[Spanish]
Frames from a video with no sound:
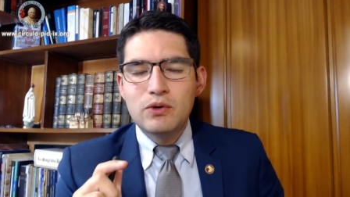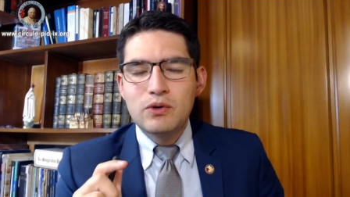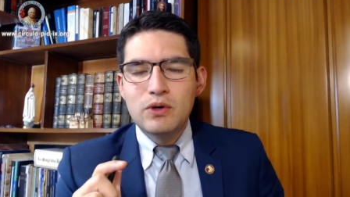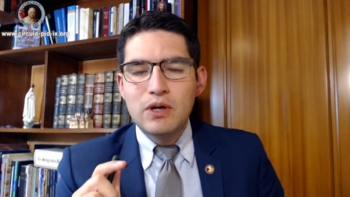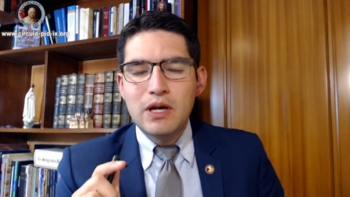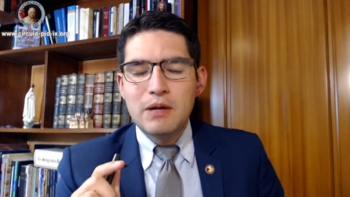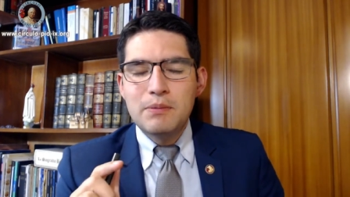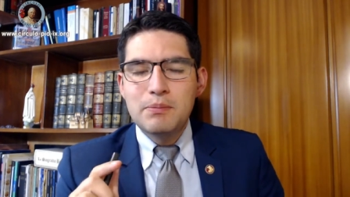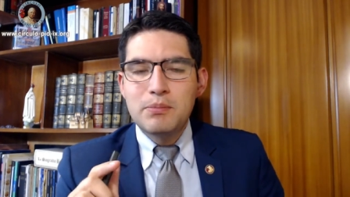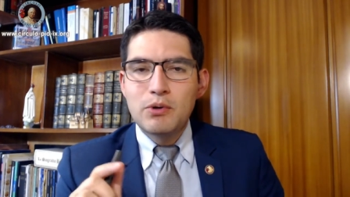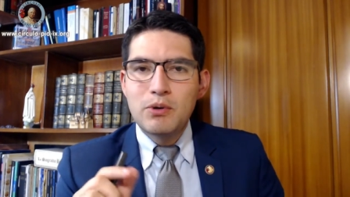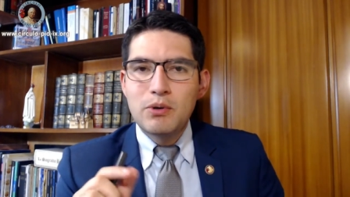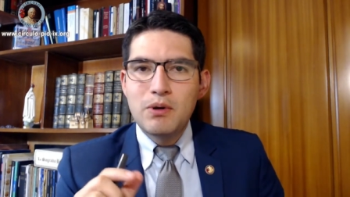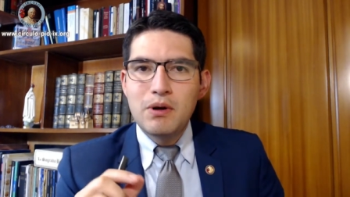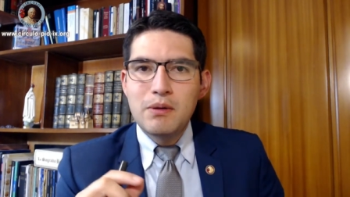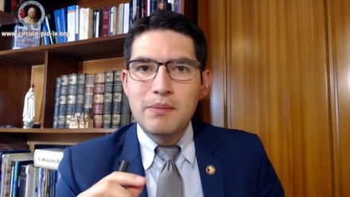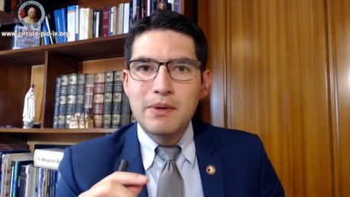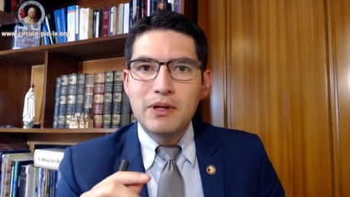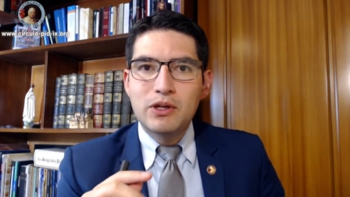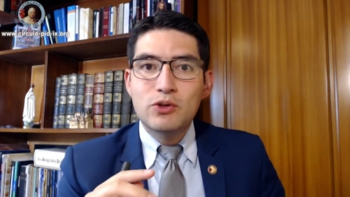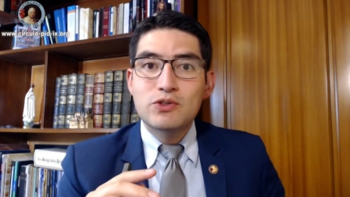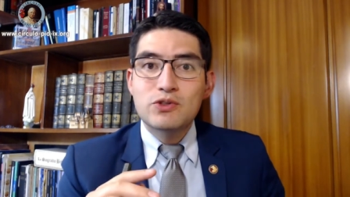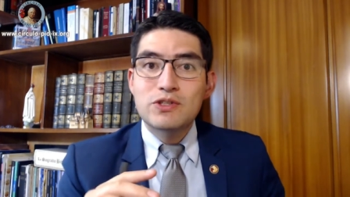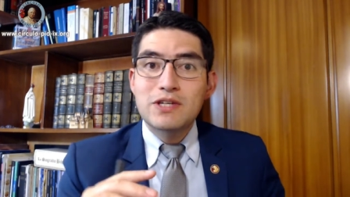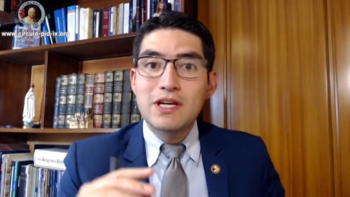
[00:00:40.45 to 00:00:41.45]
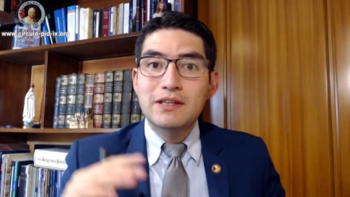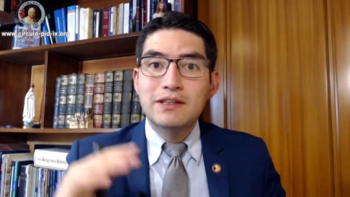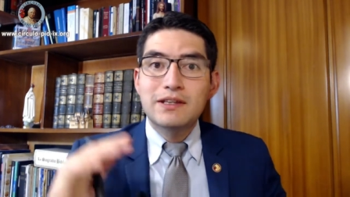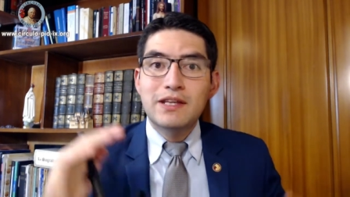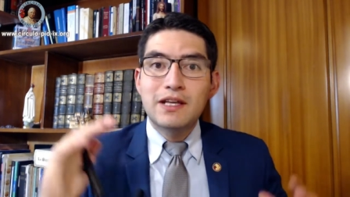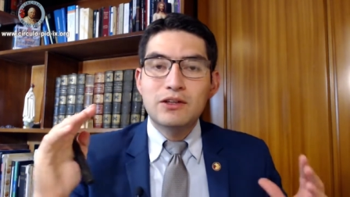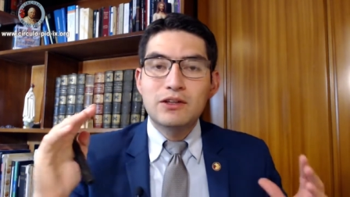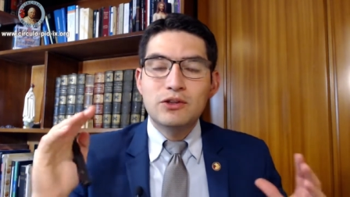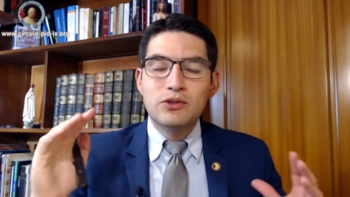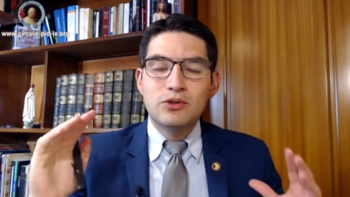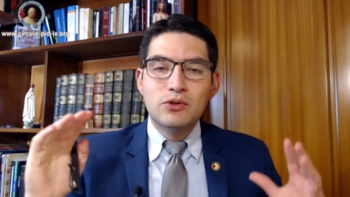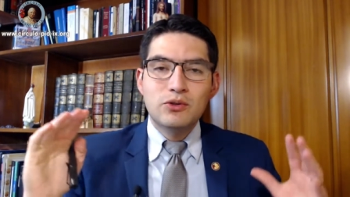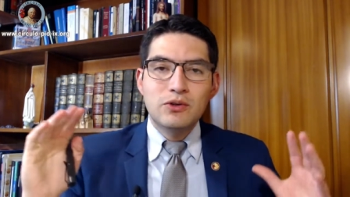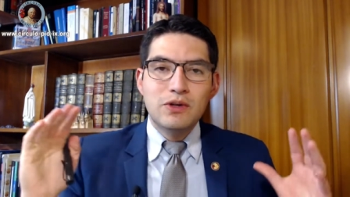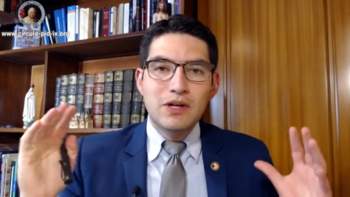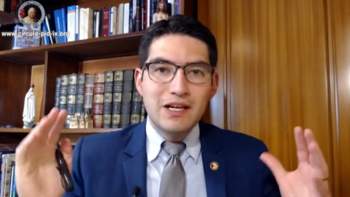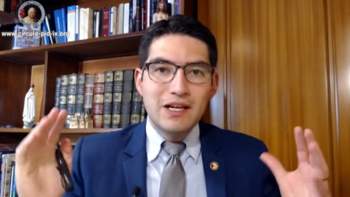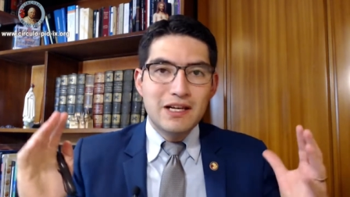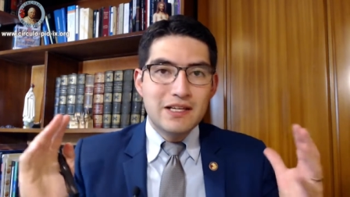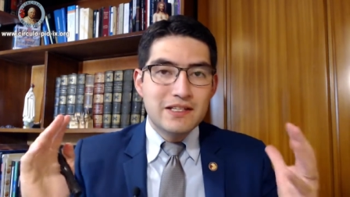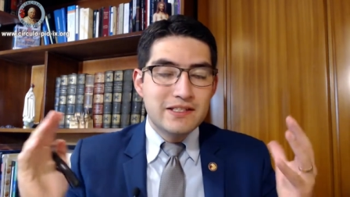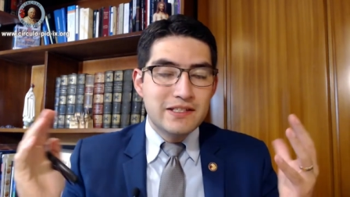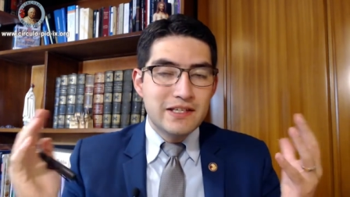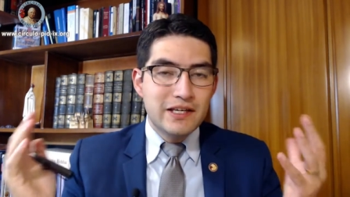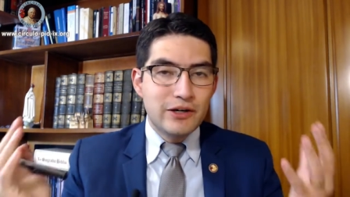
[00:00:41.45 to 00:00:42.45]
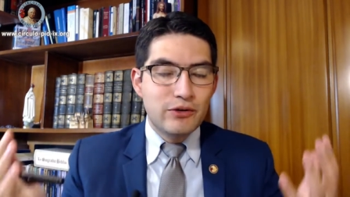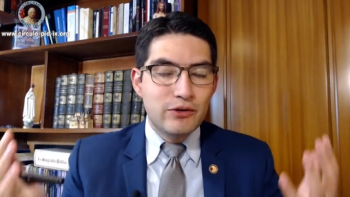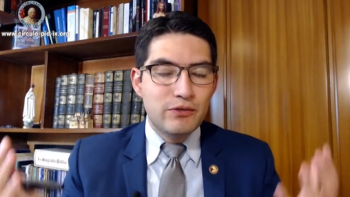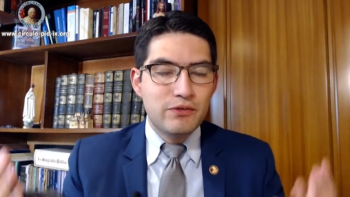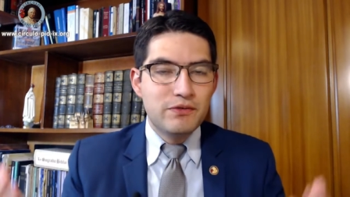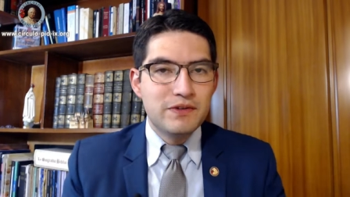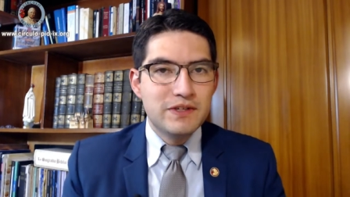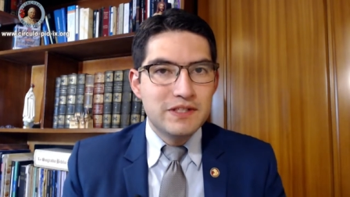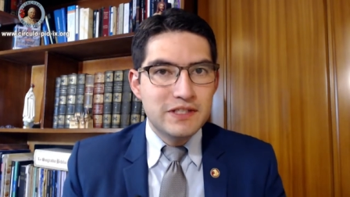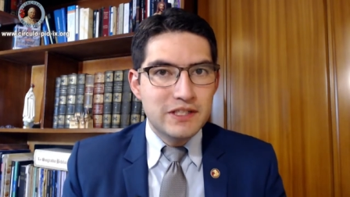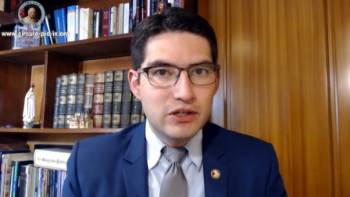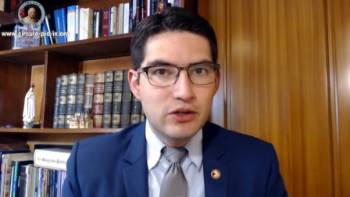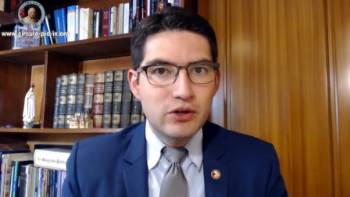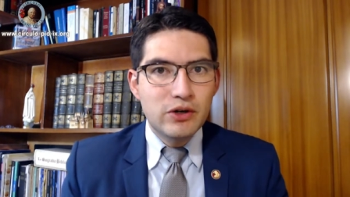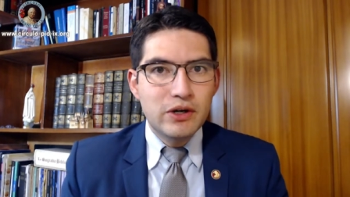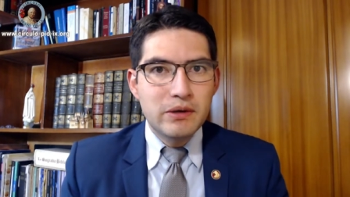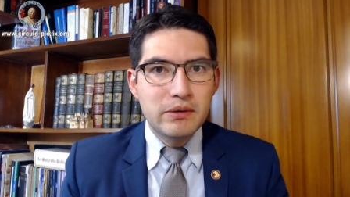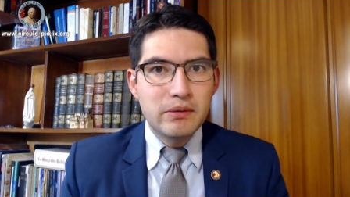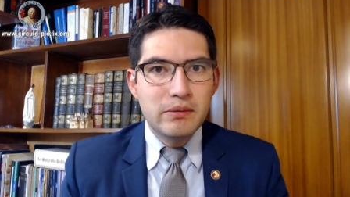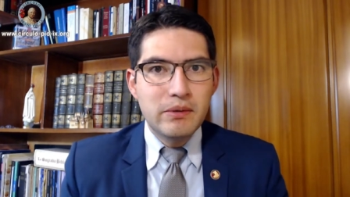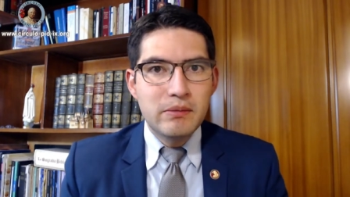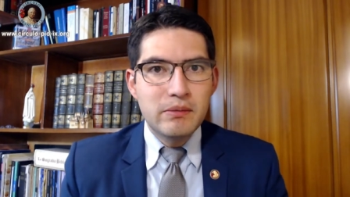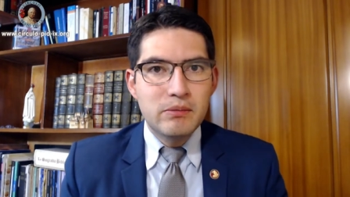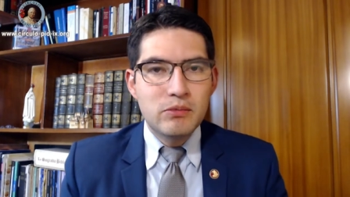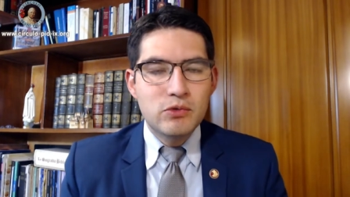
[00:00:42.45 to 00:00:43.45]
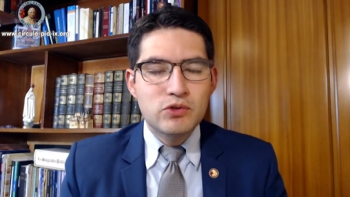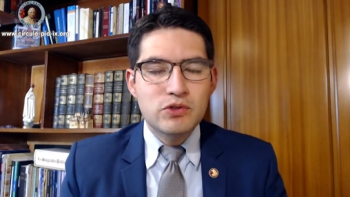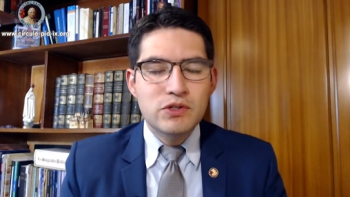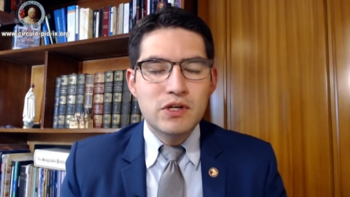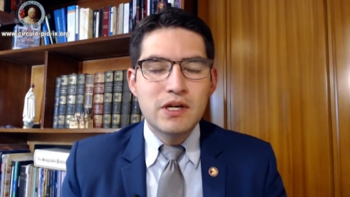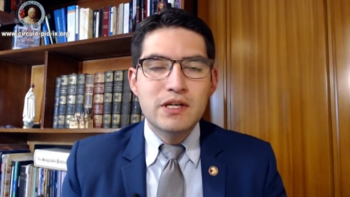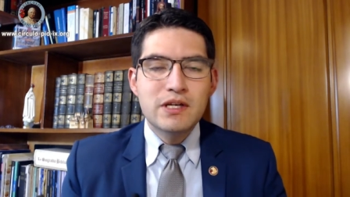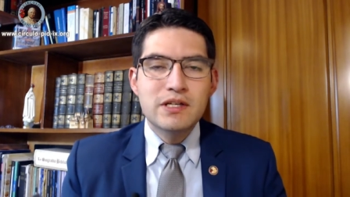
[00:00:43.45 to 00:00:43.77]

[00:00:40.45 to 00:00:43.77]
el problema no sea tanto el encierro físico que vivimos,